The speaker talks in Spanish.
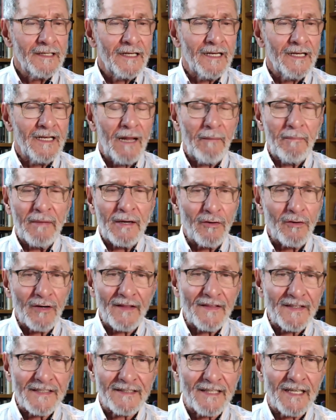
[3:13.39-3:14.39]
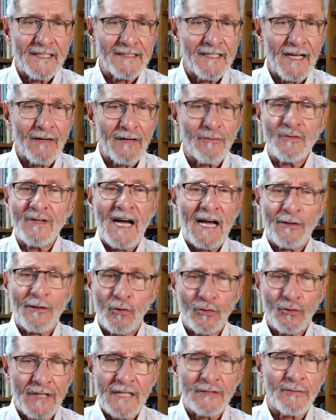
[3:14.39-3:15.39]
la mejor anestesia era un
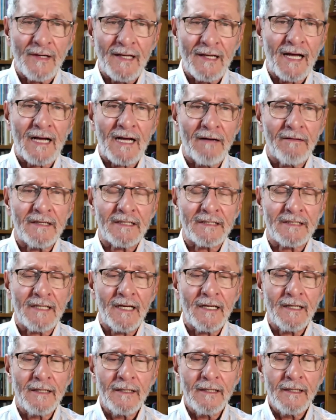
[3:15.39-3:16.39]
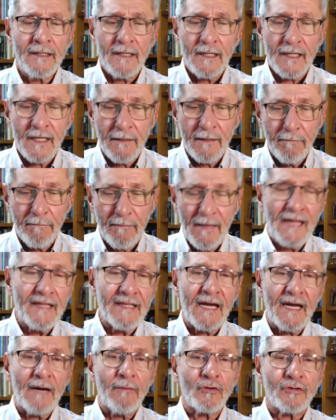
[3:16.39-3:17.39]
garrotazo en la cabeza y
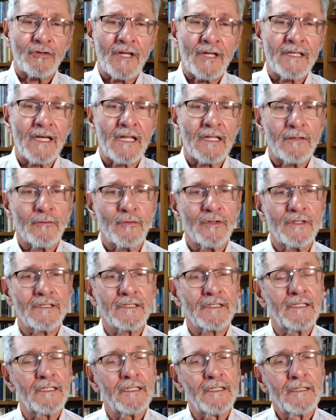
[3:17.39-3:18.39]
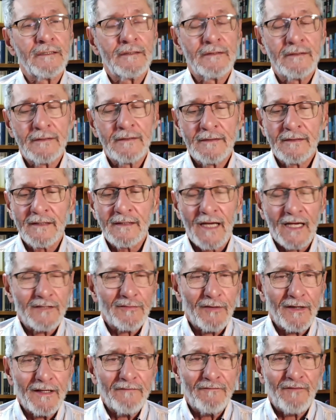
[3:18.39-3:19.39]
media botella de whisky.
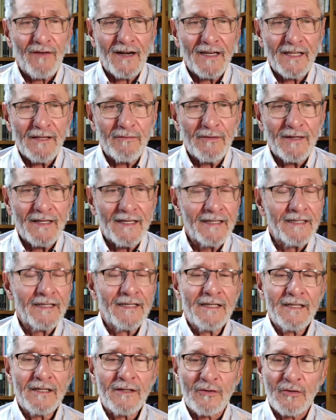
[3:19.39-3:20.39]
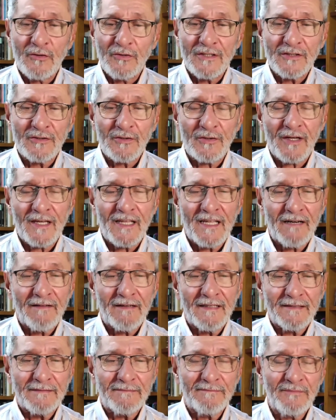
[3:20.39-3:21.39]
Eso era infalible. Con eso
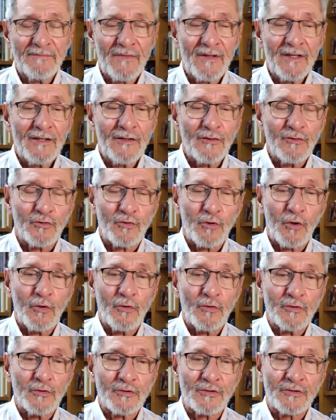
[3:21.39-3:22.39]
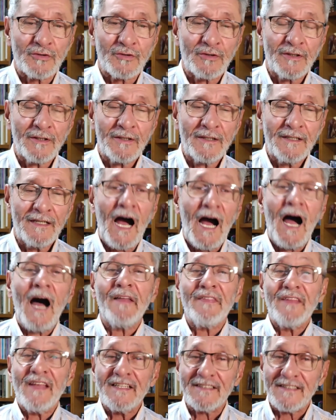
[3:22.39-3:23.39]
quedaban todos
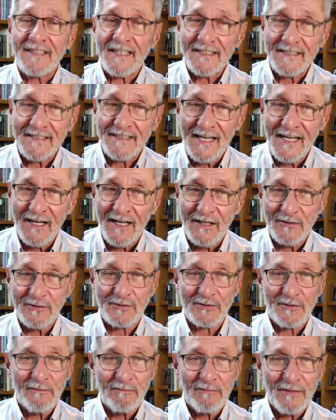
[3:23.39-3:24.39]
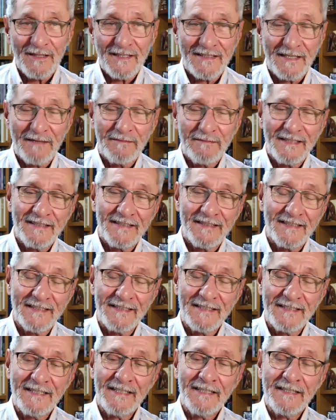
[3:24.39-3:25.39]
anestesiados completamente.
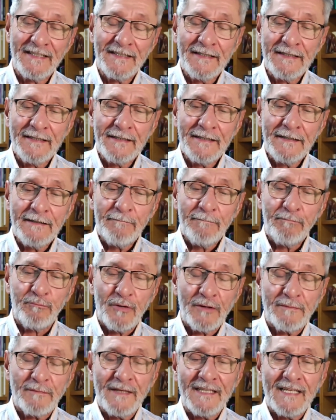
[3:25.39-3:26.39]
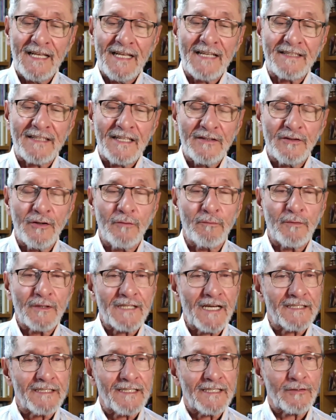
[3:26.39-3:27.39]
Pues bien, él atendió pues
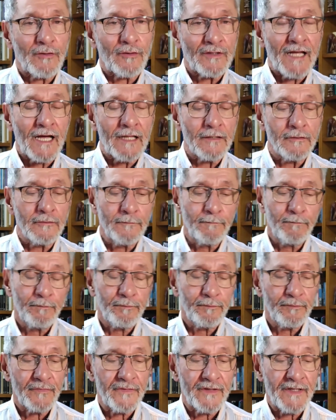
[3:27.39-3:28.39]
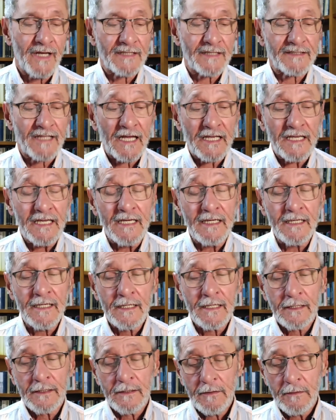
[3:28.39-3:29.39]
a este soldado y hasta ahí,
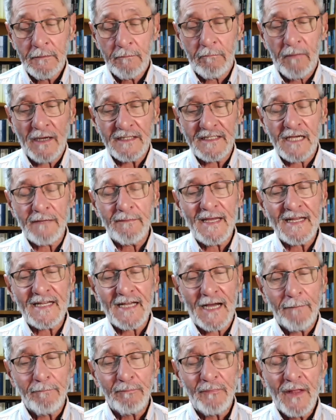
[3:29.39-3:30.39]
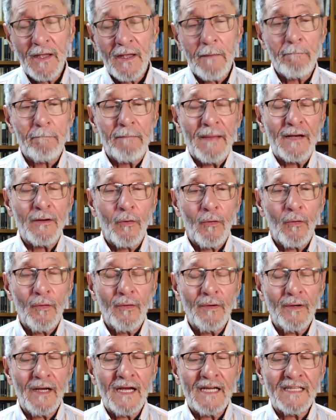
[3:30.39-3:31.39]
vaya y venga. Pero
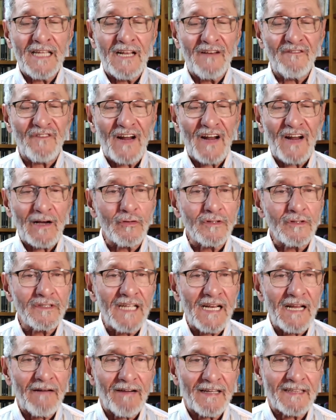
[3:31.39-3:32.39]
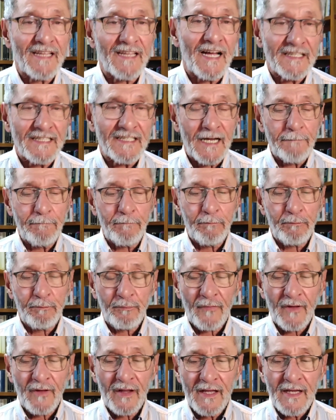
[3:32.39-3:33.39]
en el fragor de la batalla,
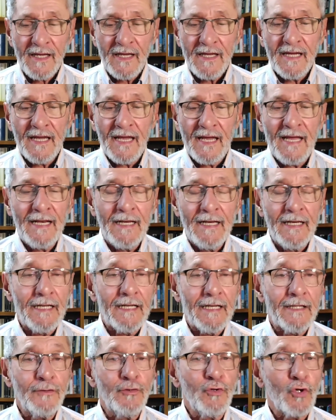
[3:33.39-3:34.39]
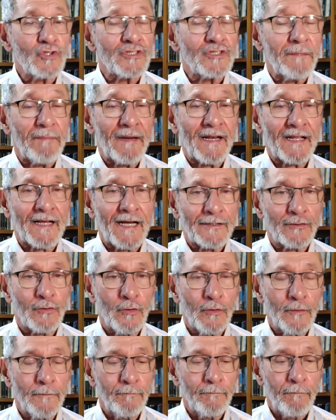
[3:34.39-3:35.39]
él no se
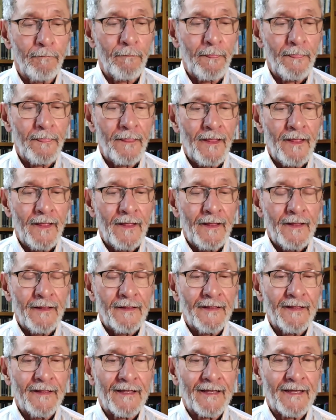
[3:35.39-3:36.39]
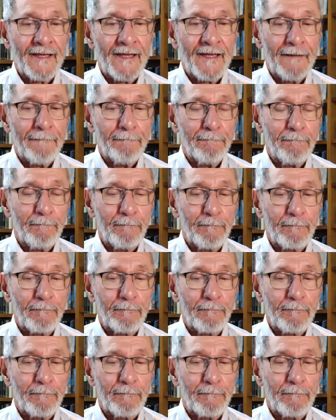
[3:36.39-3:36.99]
percató de que